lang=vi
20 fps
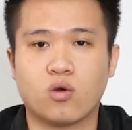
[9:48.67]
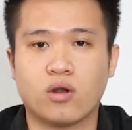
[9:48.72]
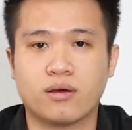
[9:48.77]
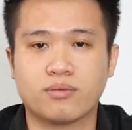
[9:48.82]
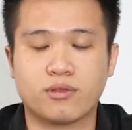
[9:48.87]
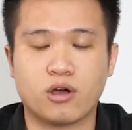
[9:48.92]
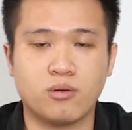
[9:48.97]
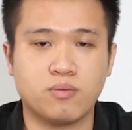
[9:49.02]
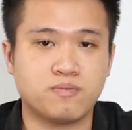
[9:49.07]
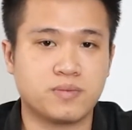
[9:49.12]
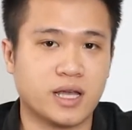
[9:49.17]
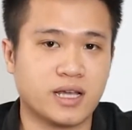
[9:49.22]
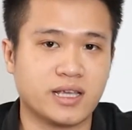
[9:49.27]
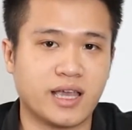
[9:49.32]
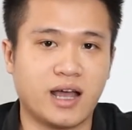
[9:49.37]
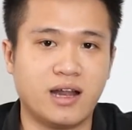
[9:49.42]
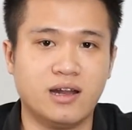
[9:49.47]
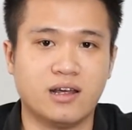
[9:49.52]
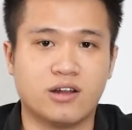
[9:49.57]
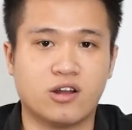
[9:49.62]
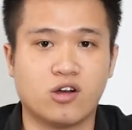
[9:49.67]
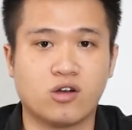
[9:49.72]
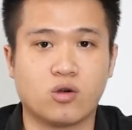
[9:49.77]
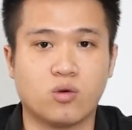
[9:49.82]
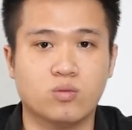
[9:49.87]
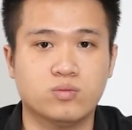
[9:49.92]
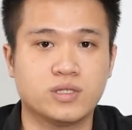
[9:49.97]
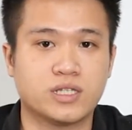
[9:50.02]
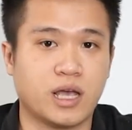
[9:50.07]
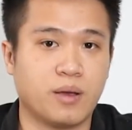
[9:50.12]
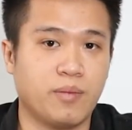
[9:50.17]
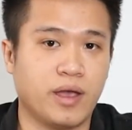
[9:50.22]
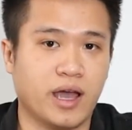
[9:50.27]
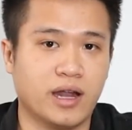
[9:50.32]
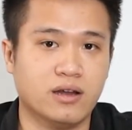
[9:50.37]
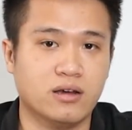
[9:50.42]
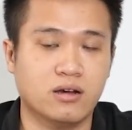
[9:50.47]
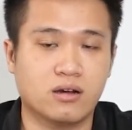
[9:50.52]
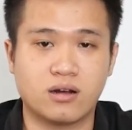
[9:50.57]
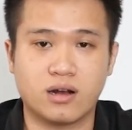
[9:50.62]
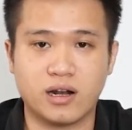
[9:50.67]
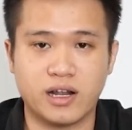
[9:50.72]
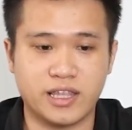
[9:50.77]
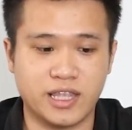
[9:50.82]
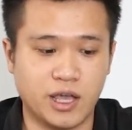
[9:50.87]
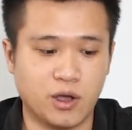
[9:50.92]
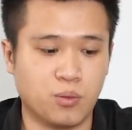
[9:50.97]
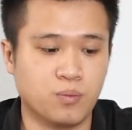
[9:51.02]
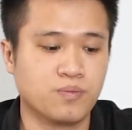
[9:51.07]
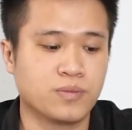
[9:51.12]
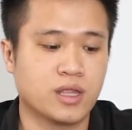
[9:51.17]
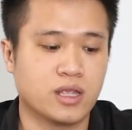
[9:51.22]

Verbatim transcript: của laptop chắc chắn là nó cũng sẽ bị ảnh hưởng rất là nhiều